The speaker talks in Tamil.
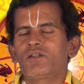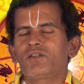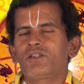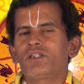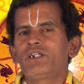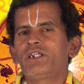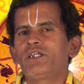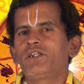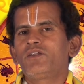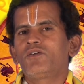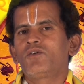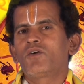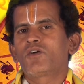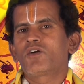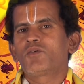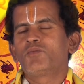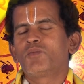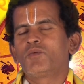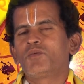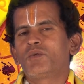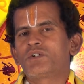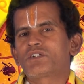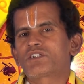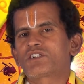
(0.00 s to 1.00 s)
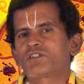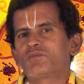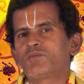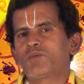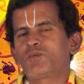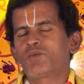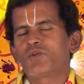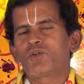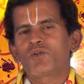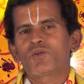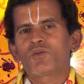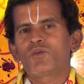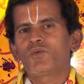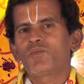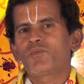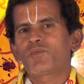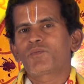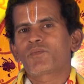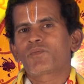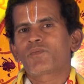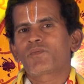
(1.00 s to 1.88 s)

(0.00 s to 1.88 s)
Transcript: திடீர் யோகமும் கஷ்டமும் கொடுக்கும்